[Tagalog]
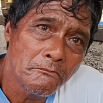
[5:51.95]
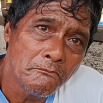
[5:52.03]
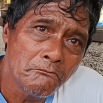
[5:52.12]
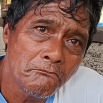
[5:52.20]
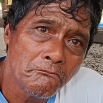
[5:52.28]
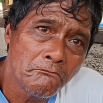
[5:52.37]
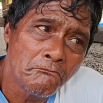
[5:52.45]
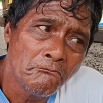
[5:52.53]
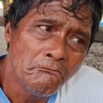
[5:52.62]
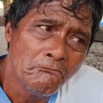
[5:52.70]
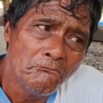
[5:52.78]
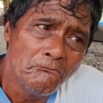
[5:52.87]
Ano tay
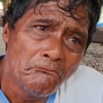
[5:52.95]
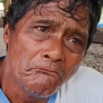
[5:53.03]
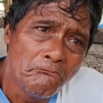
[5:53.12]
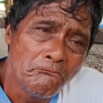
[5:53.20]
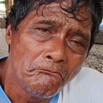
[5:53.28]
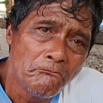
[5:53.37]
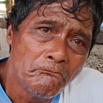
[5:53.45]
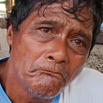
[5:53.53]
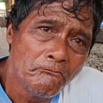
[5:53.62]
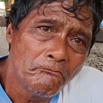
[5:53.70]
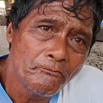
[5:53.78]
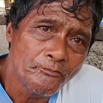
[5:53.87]
kaya kailangan kung
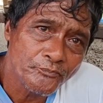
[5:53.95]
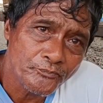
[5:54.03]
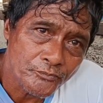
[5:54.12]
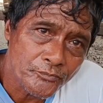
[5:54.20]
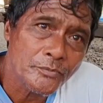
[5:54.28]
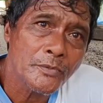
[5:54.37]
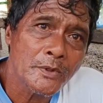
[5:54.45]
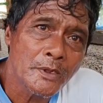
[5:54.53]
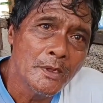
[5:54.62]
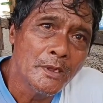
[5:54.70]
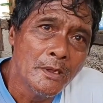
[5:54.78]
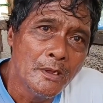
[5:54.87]
magkakaroon kayo ng
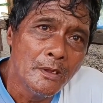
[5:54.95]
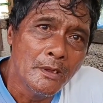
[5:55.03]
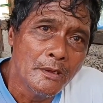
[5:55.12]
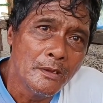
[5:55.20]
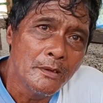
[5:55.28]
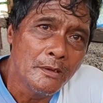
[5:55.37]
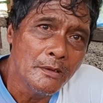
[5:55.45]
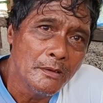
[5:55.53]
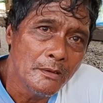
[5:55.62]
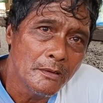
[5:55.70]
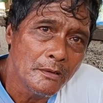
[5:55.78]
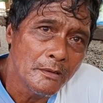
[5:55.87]
negosyo
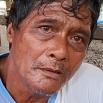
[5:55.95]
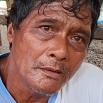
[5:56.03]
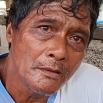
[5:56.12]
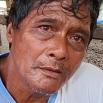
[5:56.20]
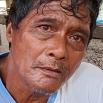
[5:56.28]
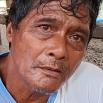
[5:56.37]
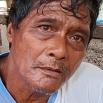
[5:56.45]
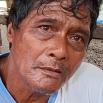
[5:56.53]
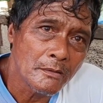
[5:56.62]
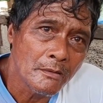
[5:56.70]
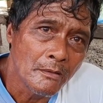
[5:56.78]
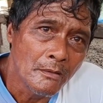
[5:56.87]
ay yung
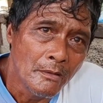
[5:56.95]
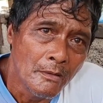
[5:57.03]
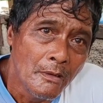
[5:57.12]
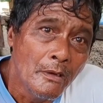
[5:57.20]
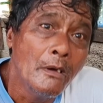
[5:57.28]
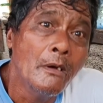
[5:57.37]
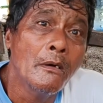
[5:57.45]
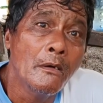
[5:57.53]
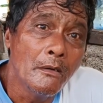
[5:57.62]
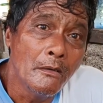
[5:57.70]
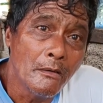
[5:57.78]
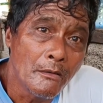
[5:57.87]
yun man lang
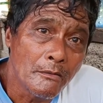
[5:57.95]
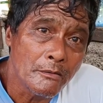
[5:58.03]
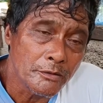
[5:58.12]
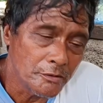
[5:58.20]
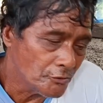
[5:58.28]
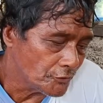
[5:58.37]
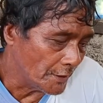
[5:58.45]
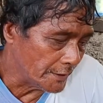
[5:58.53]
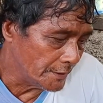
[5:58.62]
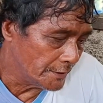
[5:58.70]
na yun sana.